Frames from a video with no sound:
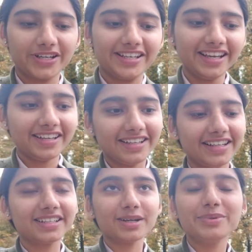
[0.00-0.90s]
गई है
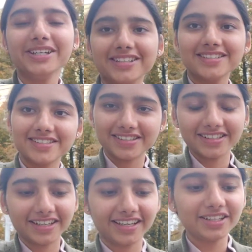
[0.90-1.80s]
लेकिन अब हीटर्स चल
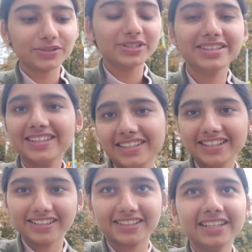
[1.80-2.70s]
गए हैं तो इतनी नहीं
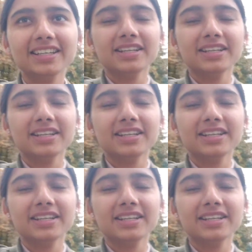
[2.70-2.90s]
लगती